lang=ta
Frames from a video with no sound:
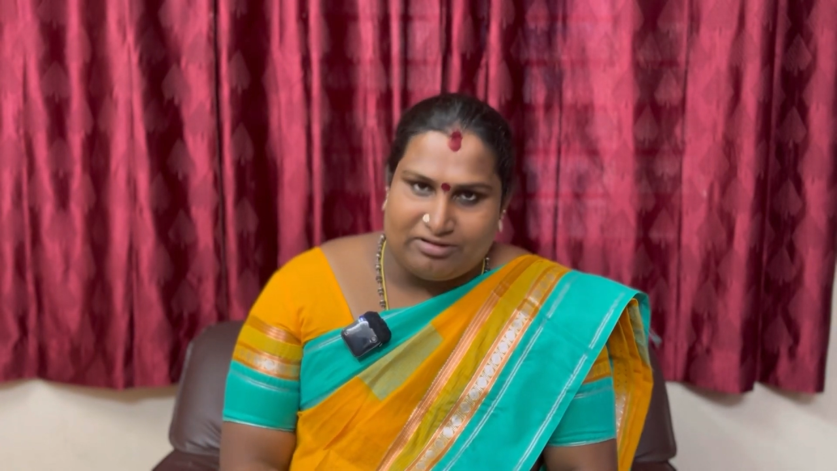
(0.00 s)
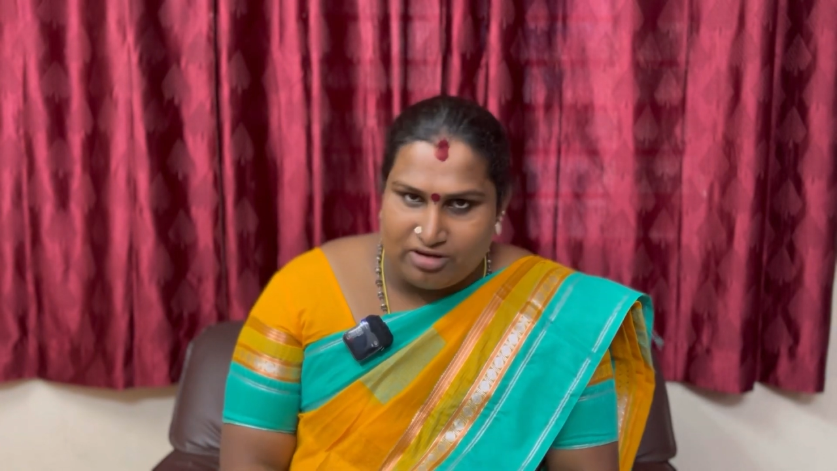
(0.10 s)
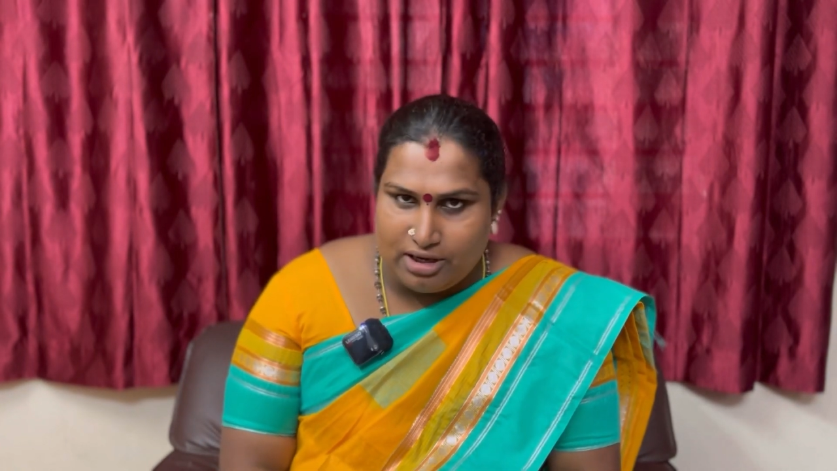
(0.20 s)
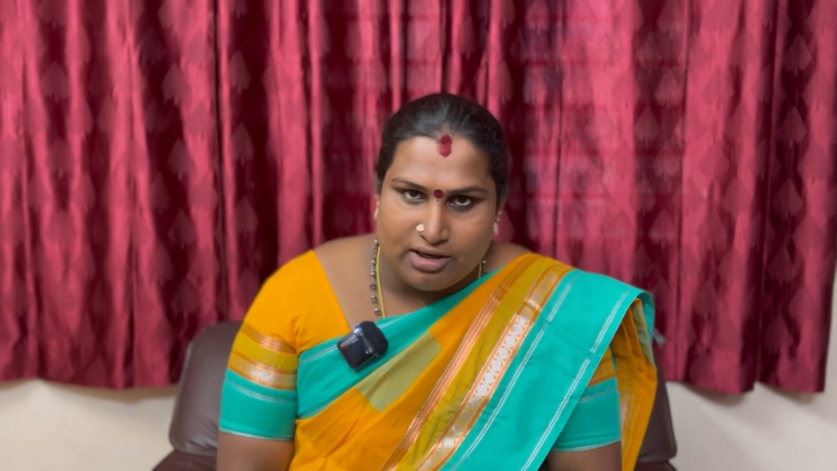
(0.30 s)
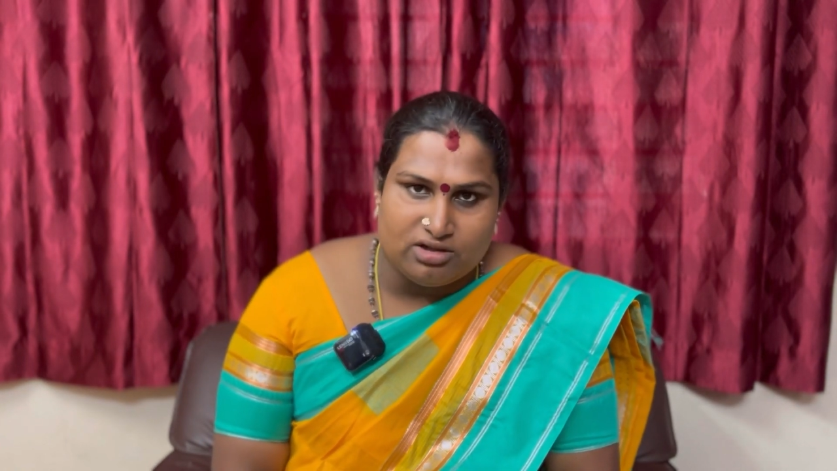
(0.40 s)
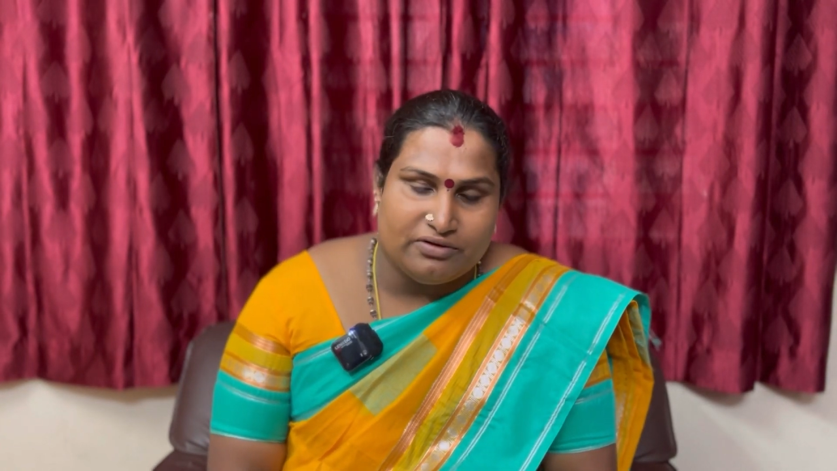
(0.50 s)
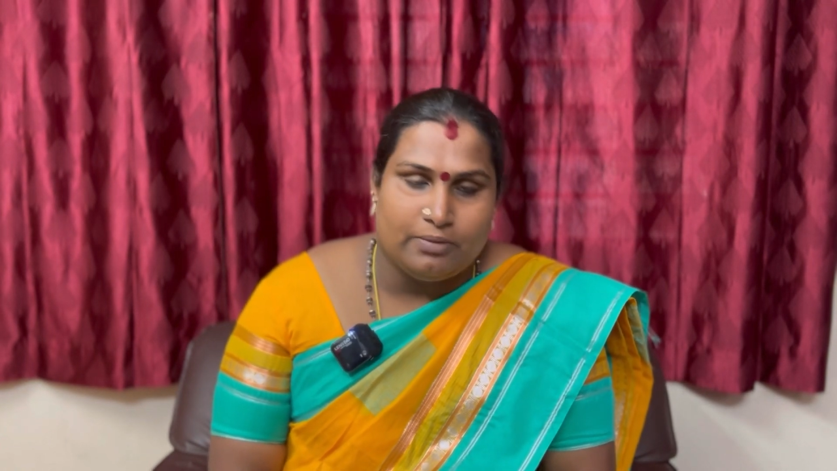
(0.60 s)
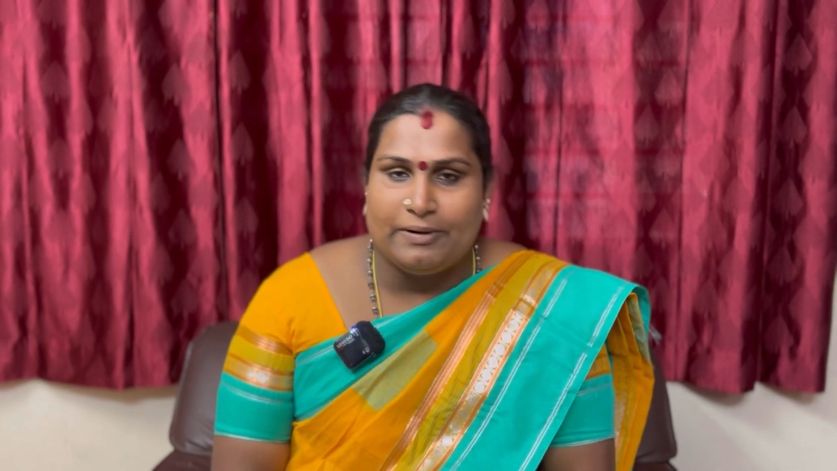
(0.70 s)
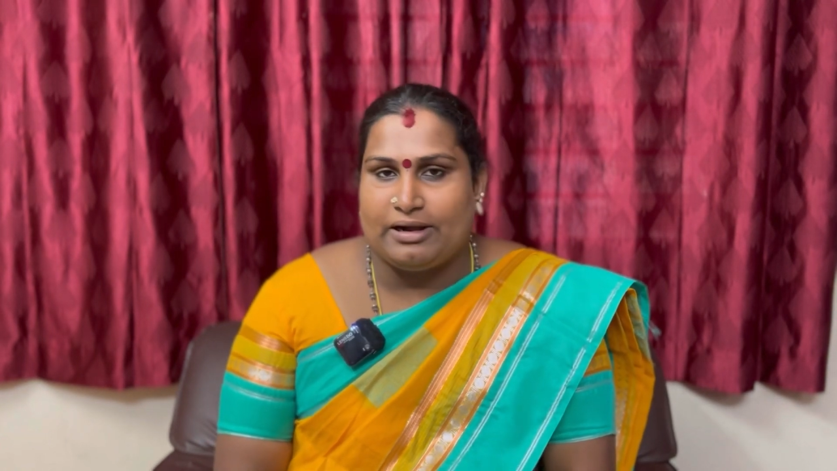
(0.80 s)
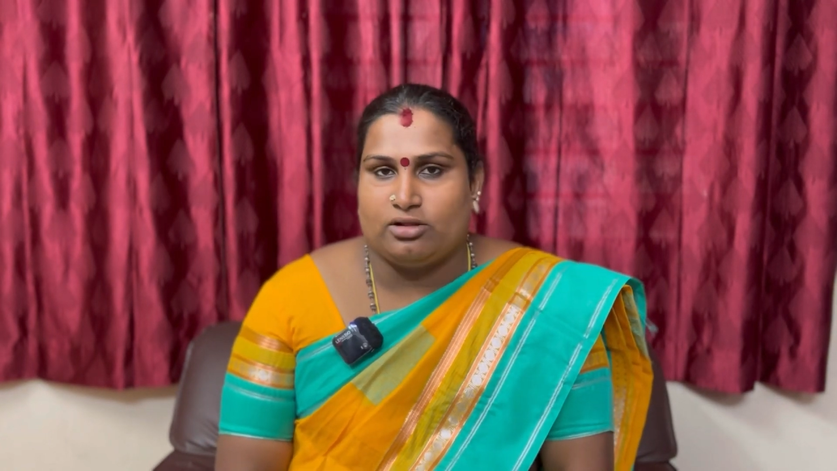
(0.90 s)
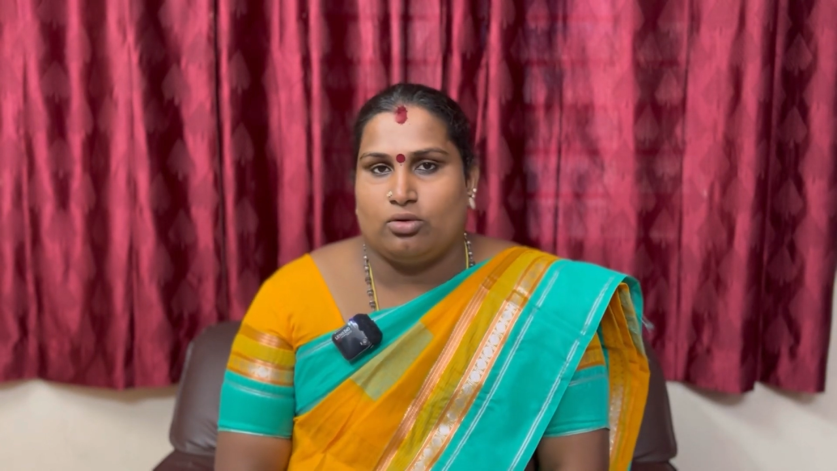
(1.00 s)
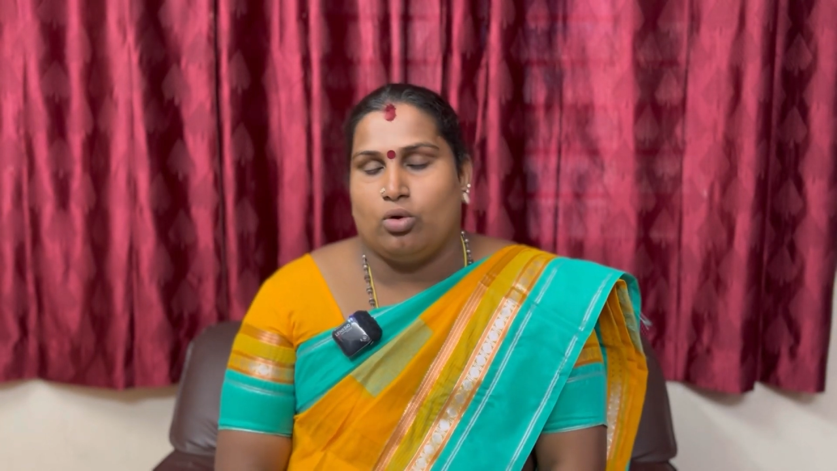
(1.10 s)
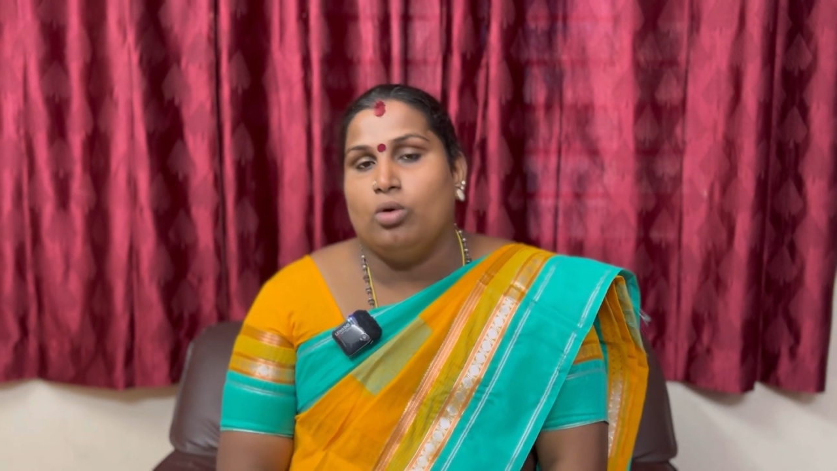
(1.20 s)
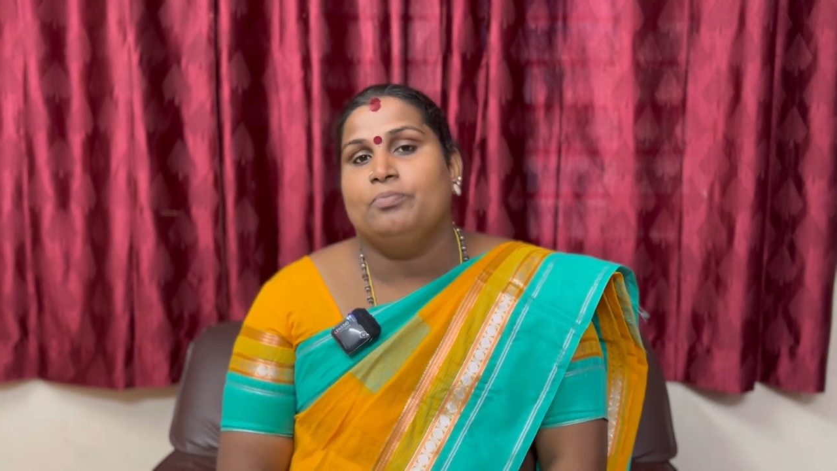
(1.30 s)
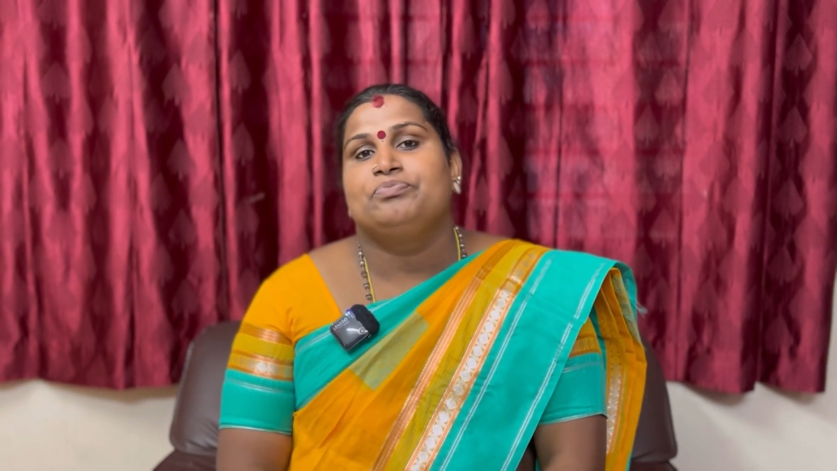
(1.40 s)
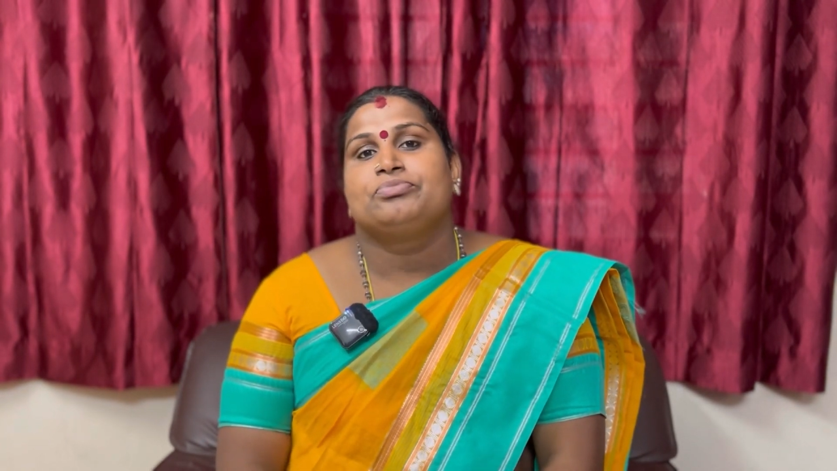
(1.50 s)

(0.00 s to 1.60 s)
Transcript: பிரச்சனையிலிருந்து விடுபடுறதுக்கும்